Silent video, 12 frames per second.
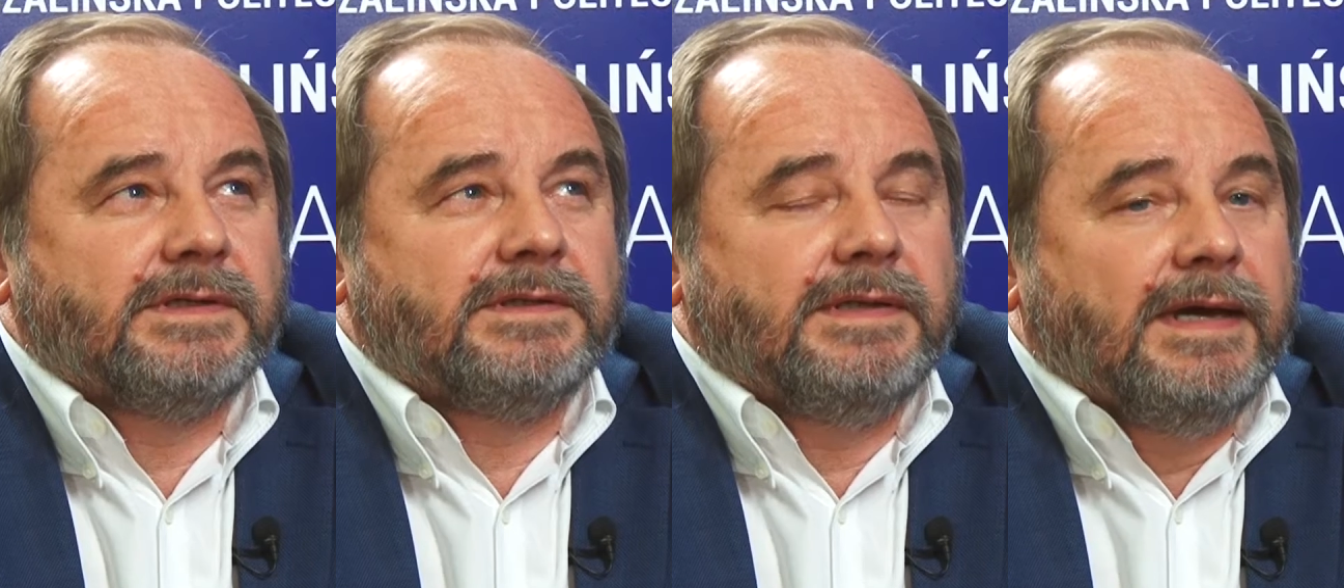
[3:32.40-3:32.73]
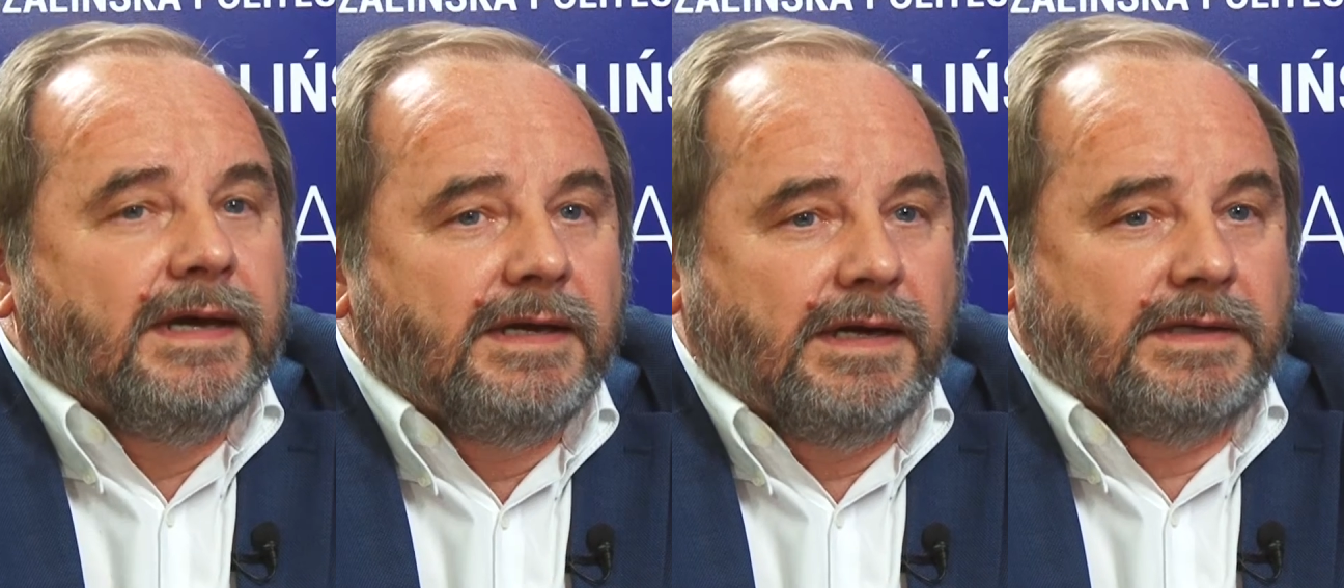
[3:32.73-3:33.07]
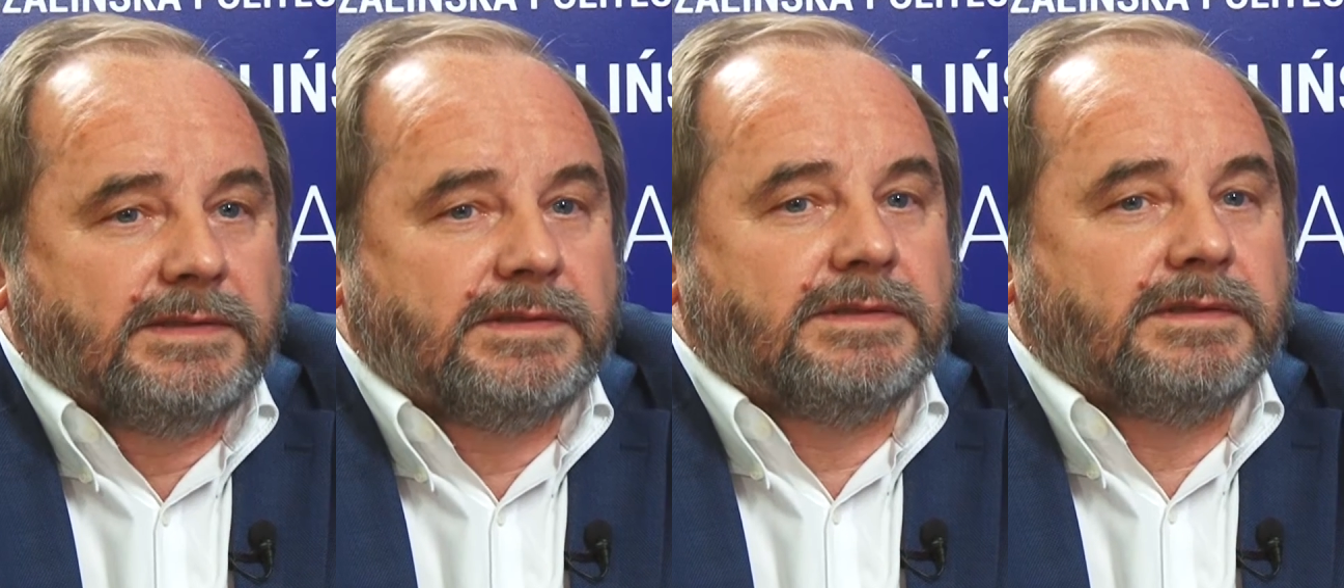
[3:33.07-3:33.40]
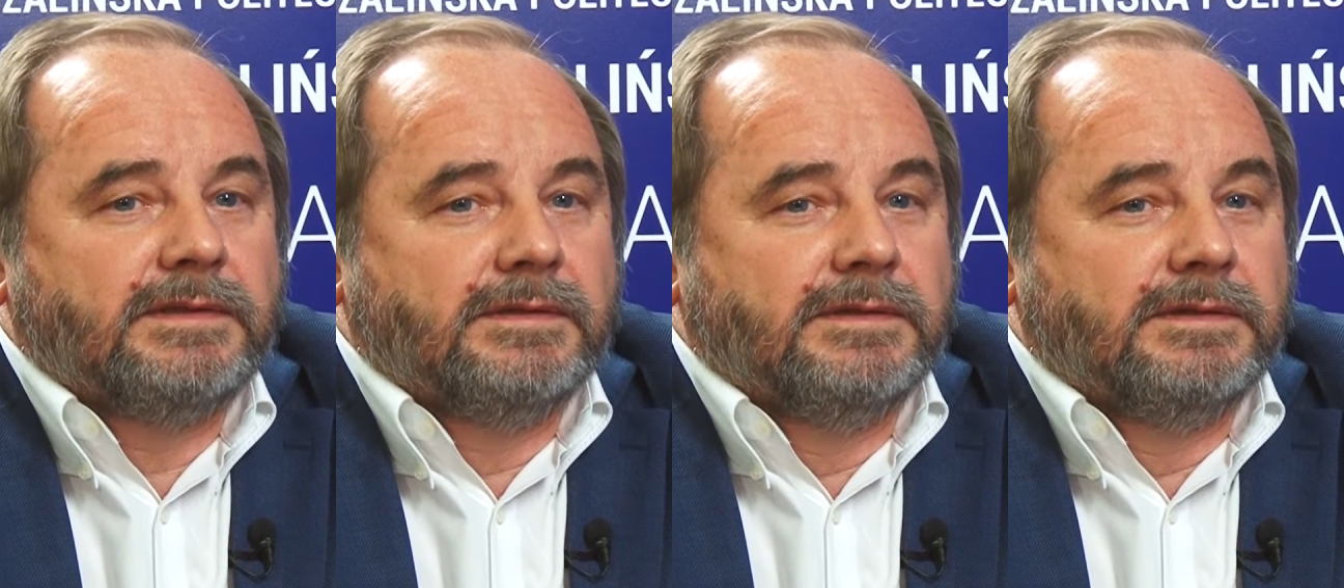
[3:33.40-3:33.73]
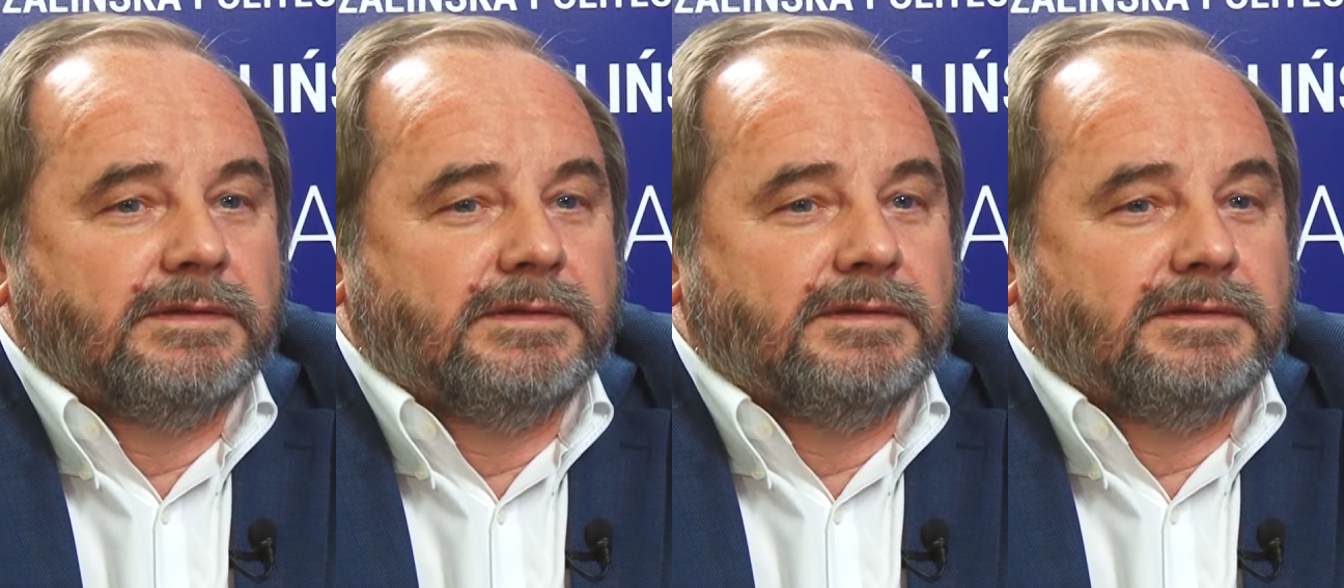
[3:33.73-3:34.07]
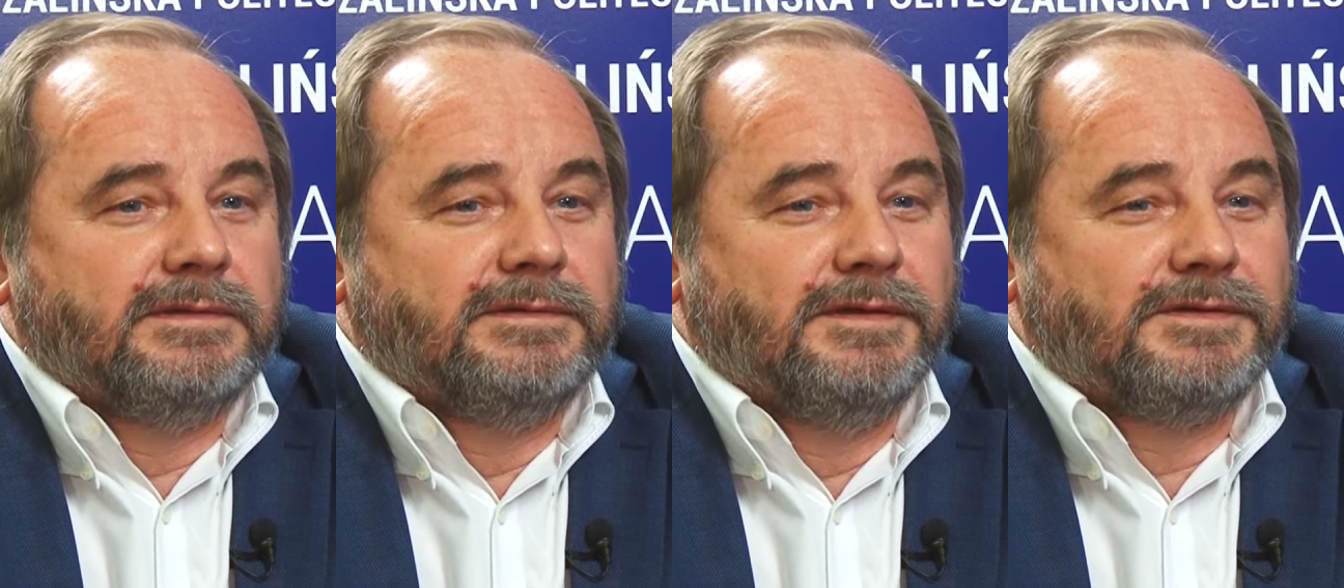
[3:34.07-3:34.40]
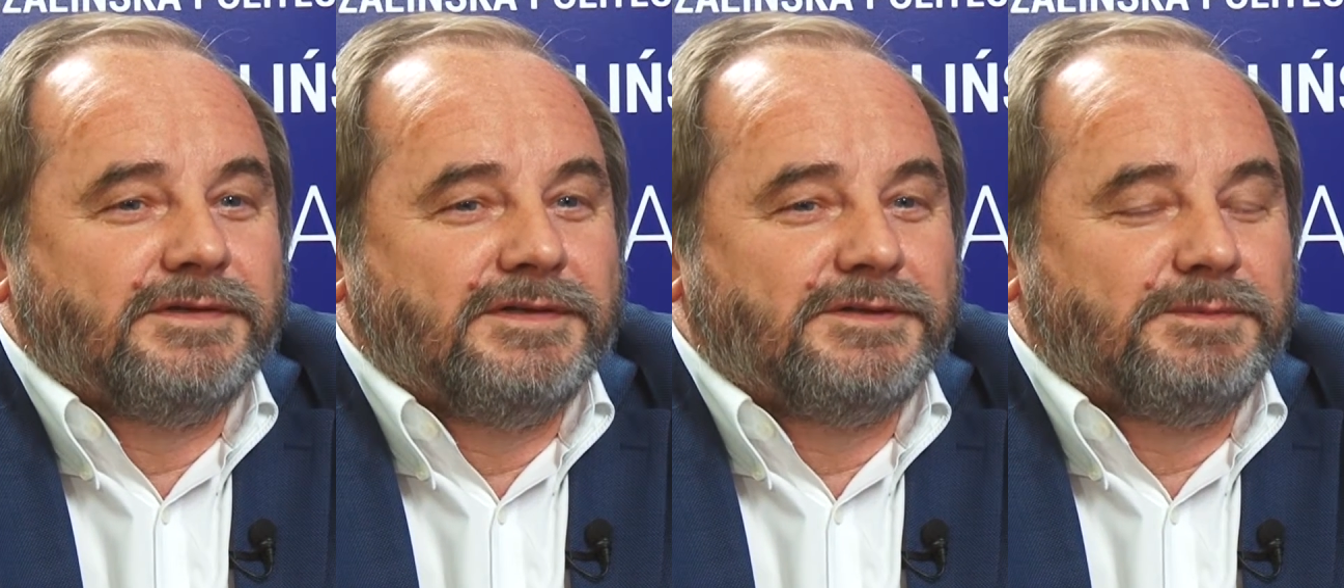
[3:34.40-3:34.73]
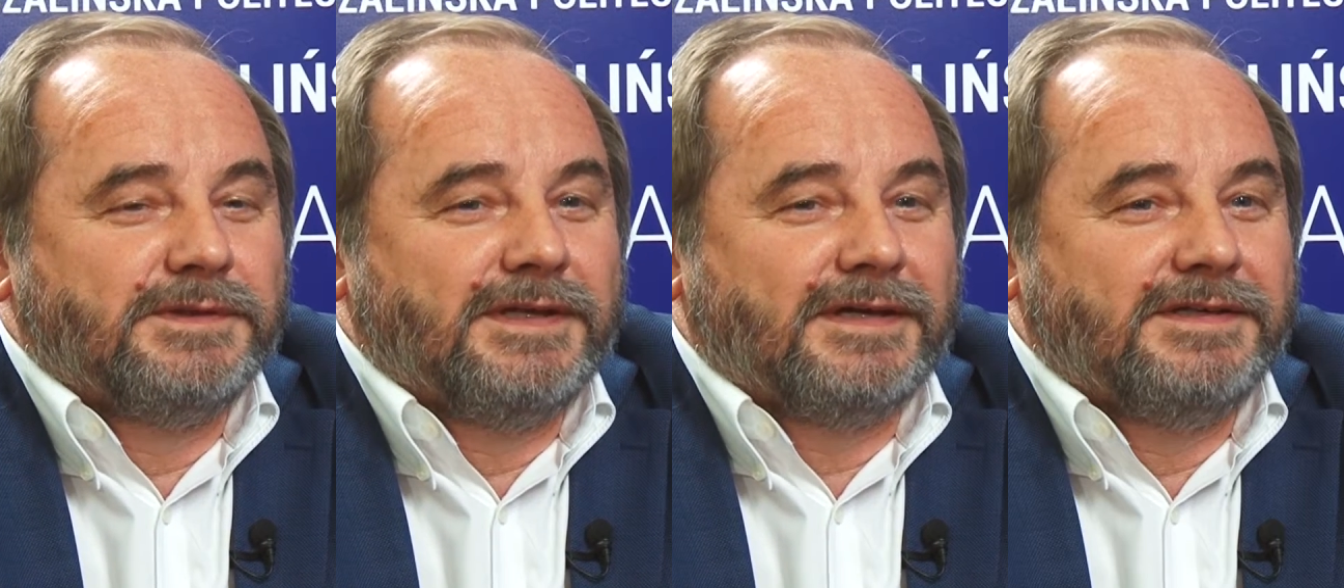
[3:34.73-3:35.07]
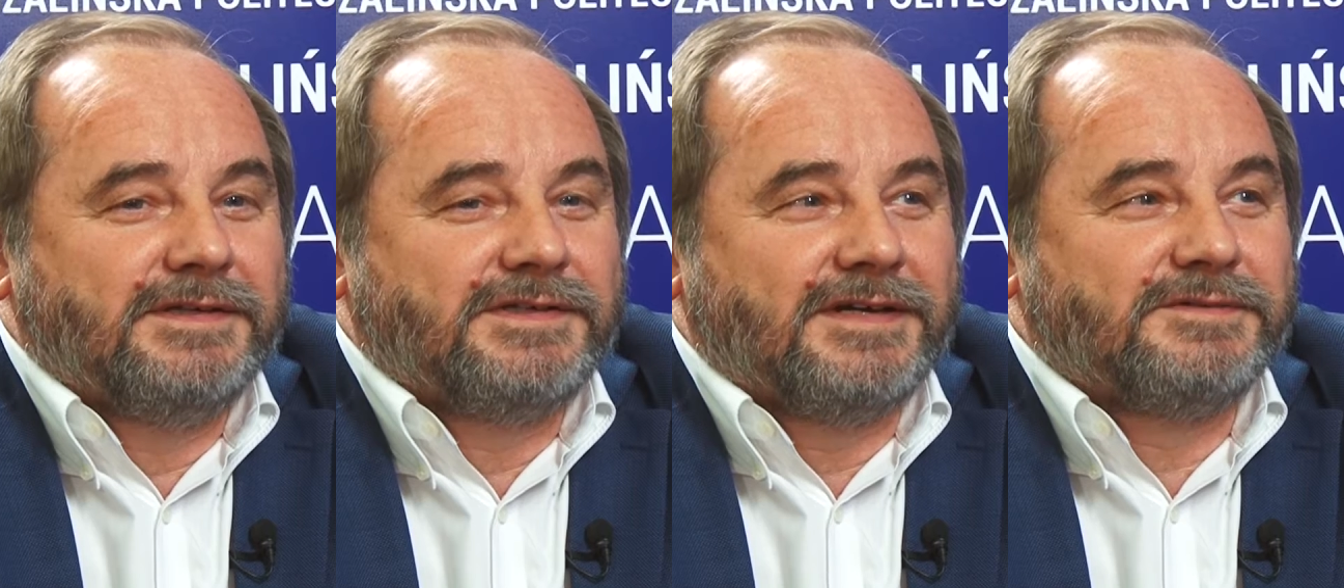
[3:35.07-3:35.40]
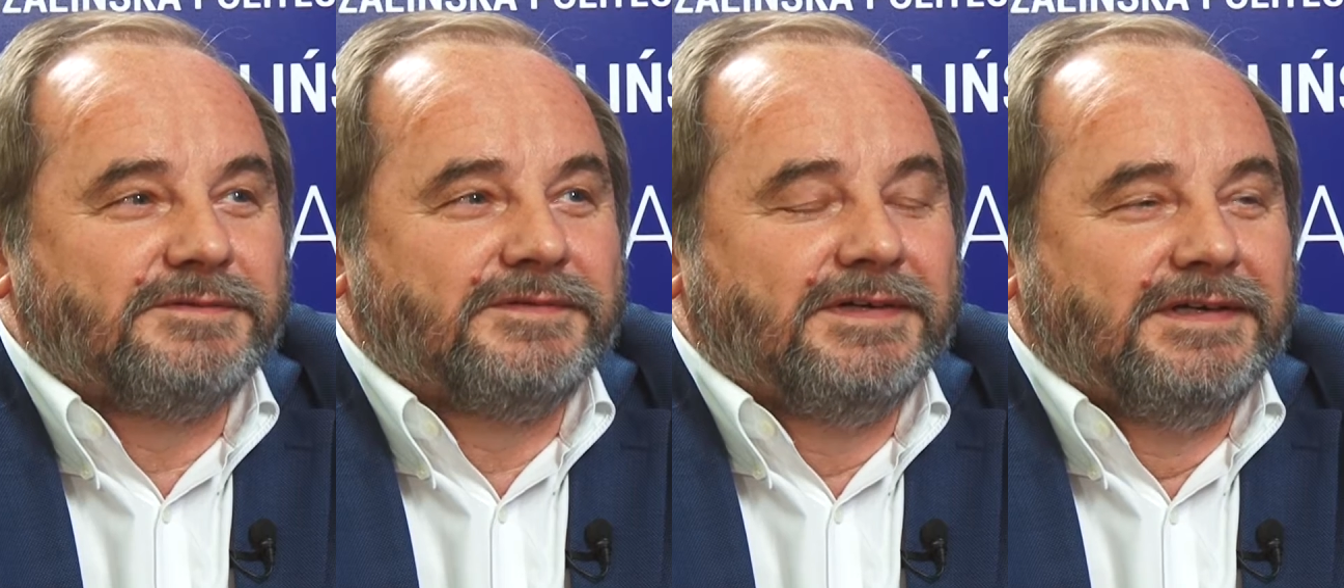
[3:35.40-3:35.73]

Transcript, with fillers: że teraz e, e, dożyliśmy takich czasów,